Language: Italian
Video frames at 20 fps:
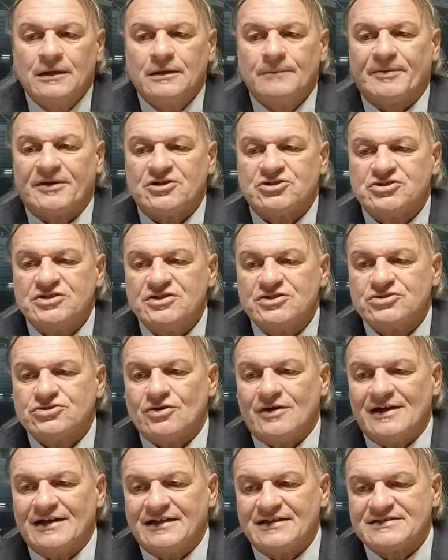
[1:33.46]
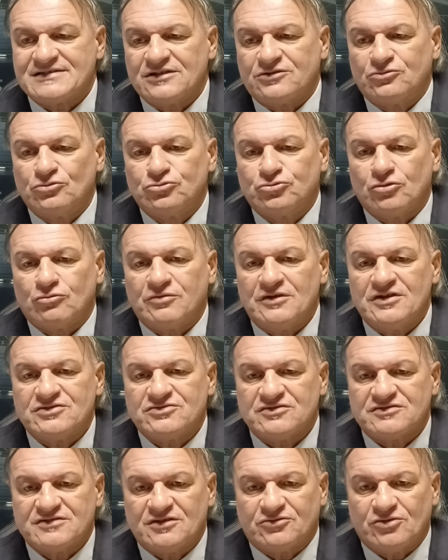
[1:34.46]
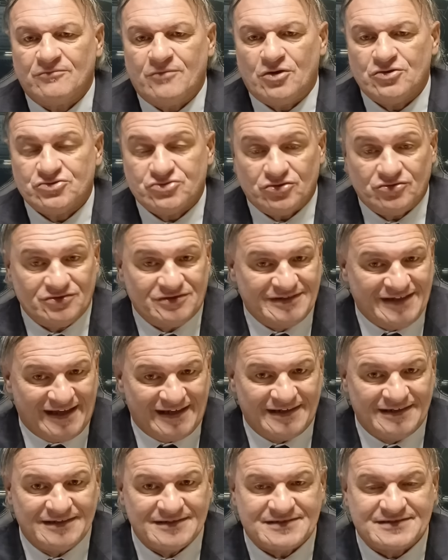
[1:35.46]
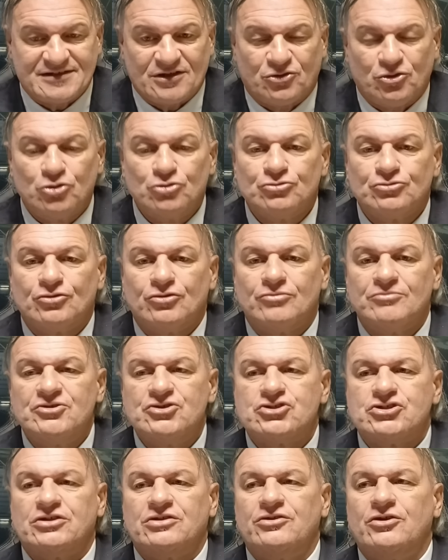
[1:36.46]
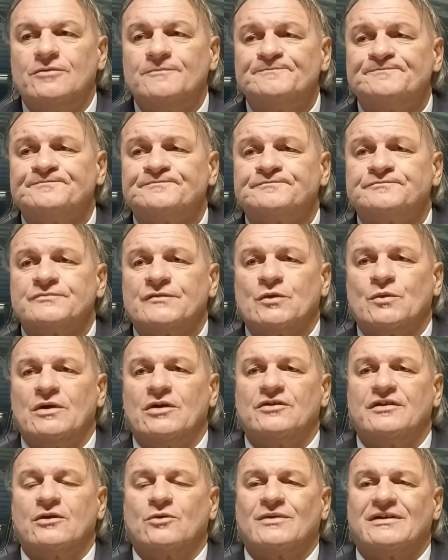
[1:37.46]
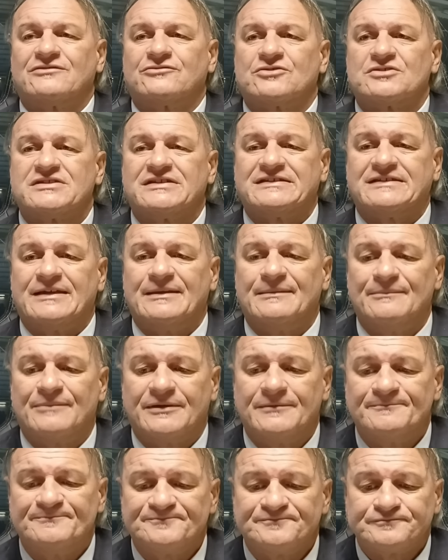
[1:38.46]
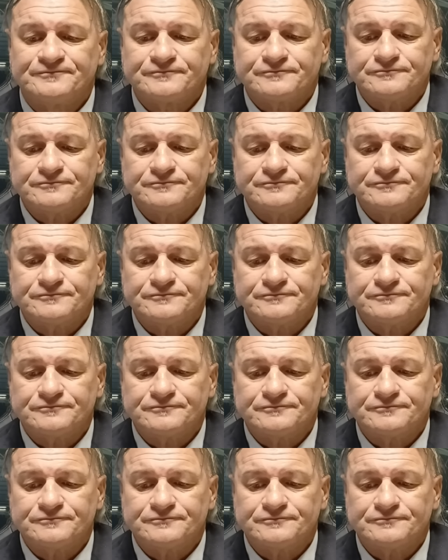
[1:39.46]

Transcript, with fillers: preciso, anche se tutto questo è stato mosso dal secondo omicidio, quello del 4 settembre,